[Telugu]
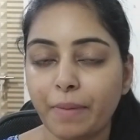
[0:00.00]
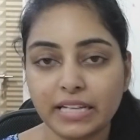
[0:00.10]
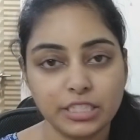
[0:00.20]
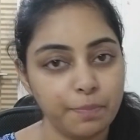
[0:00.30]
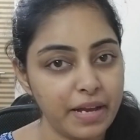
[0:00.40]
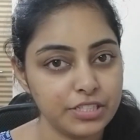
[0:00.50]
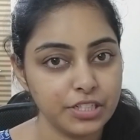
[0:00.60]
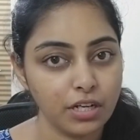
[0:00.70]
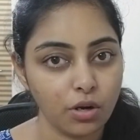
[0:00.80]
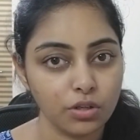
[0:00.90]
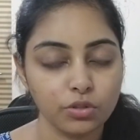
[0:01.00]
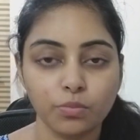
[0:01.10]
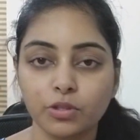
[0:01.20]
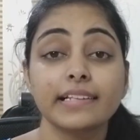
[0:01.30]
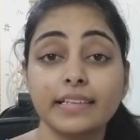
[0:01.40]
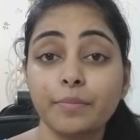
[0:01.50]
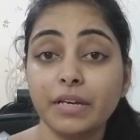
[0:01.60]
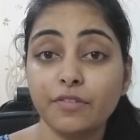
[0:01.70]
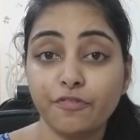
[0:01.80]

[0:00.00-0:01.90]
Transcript: ప్యాచీ ప్యాచీగా ఉండదు మొత్తం అయితే మీ